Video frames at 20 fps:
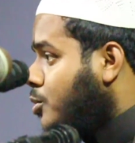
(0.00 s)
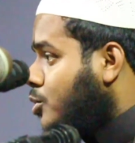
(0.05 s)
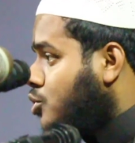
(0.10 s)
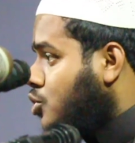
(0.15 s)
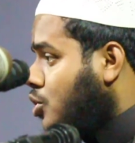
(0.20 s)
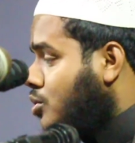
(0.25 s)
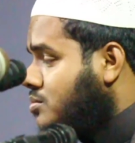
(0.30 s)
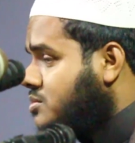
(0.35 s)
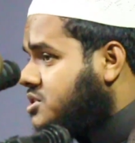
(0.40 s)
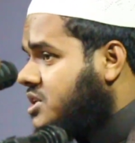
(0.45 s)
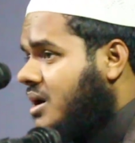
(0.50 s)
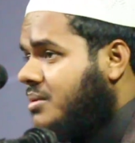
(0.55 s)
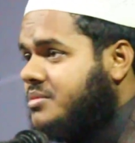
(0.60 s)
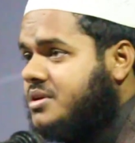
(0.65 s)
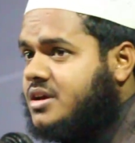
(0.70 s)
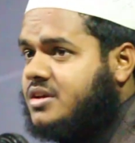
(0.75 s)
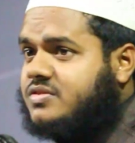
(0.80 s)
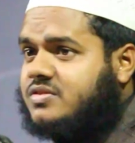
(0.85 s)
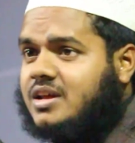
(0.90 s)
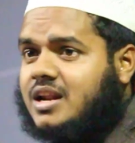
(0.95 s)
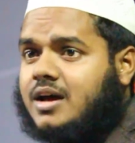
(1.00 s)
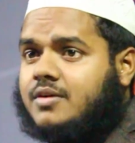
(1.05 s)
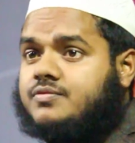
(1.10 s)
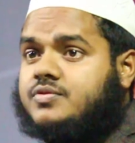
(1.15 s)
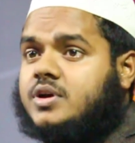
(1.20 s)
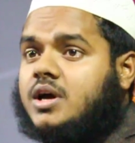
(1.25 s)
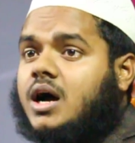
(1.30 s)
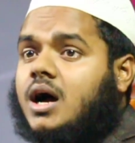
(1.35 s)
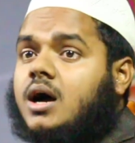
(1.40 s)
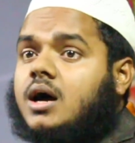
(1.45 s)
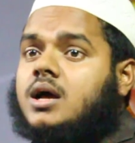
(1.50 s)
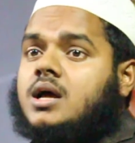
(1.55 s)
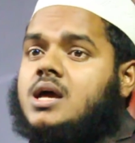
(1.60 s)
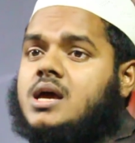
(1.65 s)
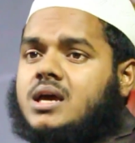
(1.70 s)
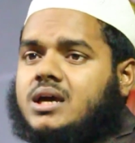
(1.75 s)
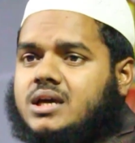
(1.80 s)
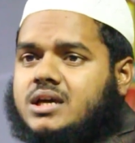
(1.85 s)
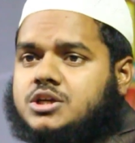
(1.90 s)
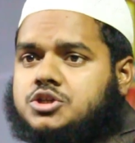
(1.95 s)
প্রথম জামিয়া সালাফিয়া
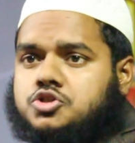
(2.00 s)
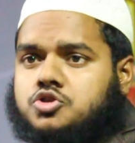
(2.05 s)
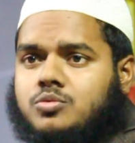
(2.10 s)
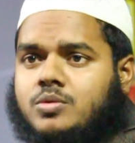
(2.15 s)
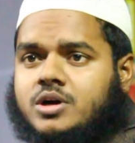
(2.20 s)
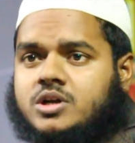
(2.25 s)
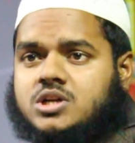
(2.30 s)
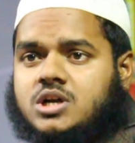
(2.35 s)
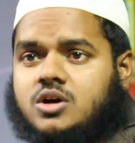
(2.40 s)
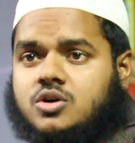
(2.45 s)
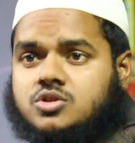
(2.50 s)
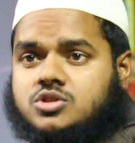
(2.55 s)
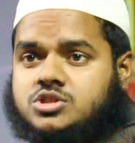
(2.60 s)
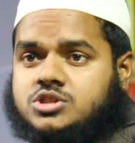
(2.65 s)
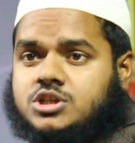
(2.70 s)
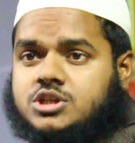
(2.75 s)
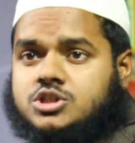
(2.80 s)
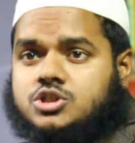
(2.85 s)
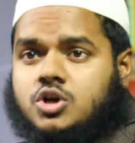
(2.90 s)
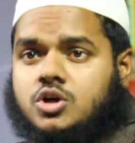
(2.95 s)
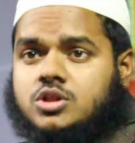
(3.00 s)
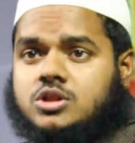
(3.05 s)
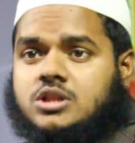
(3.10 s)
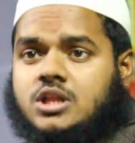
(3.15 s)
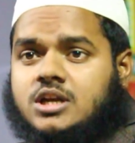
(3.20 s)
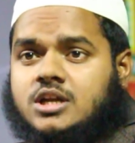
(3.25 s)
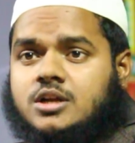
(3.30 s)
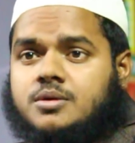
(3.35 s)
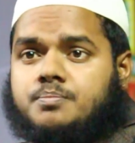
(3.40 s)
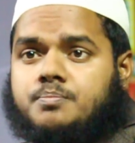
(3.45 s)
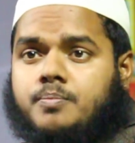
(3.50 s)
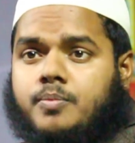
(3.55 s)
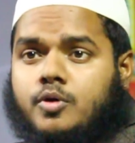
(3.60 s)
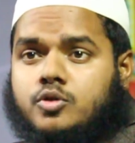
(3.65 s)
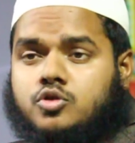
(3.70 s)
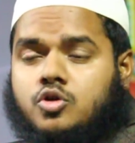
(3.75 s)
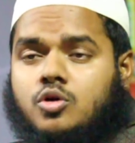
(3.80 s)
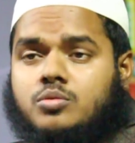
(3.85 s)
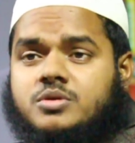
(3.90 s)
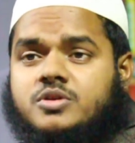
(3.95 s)
এই সময়টা হচ্ছে সন্তানের
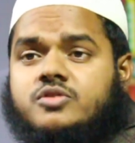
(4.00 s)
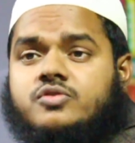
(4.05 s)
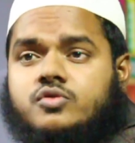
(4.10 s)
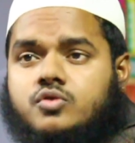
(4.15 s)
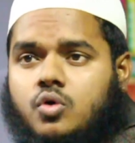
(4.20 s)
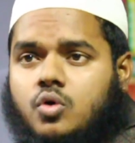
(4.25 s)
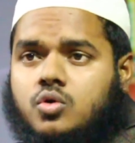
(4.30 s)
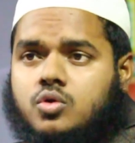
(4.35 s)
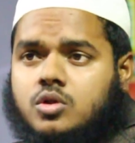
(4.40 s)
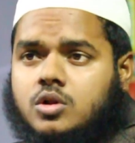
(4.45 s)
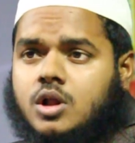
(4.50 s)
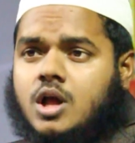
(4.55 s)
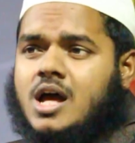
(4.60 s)
প্রথম স্কুল